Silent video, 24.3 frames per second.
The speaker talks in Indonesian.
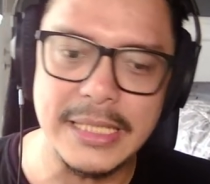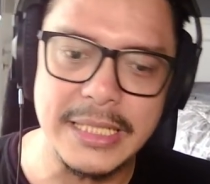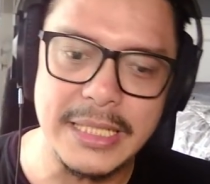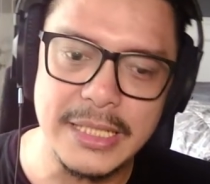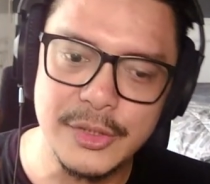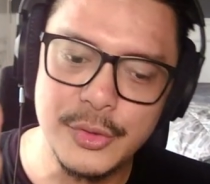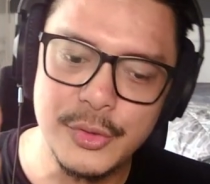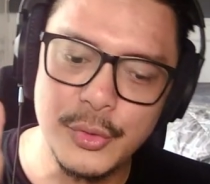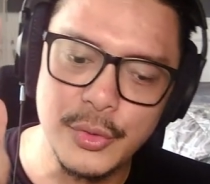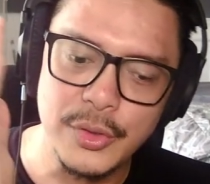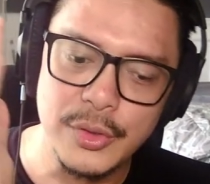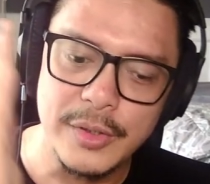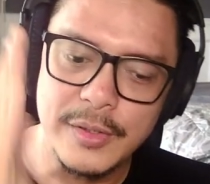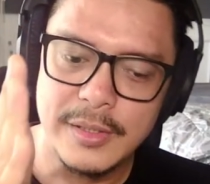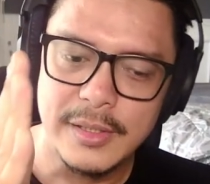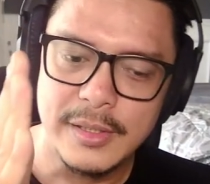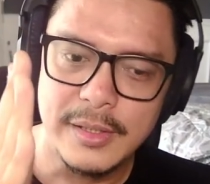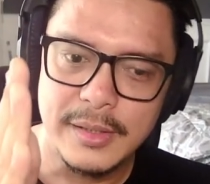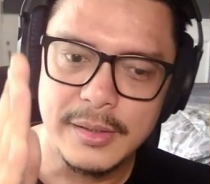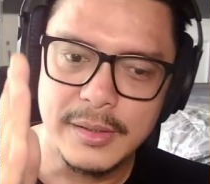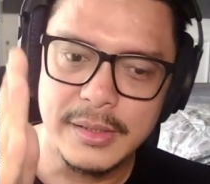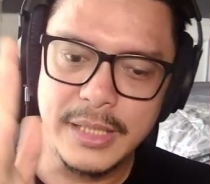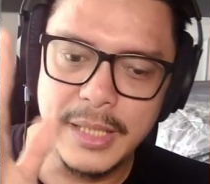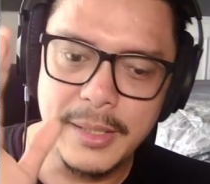Jadi itu
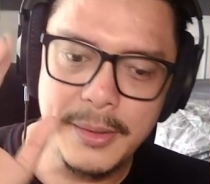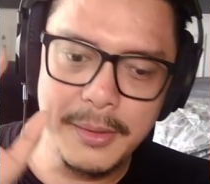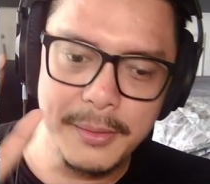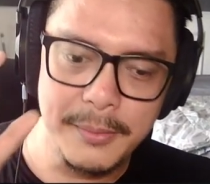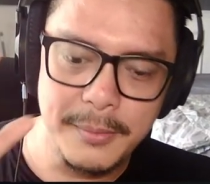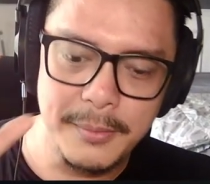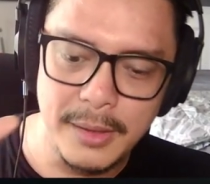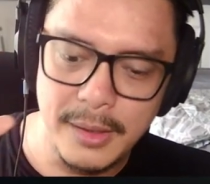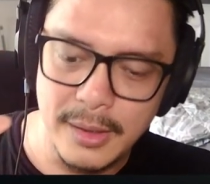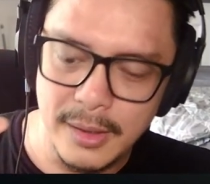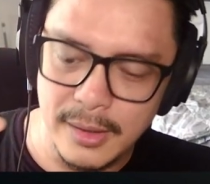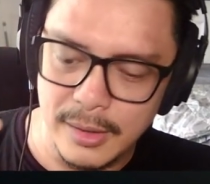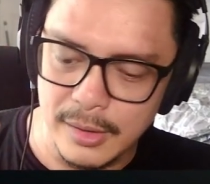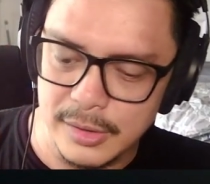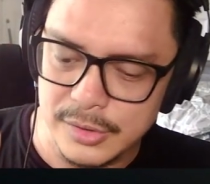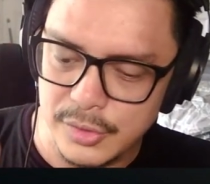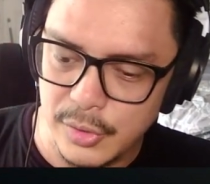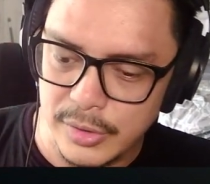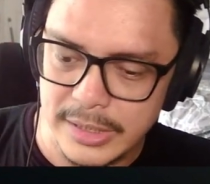dia uh,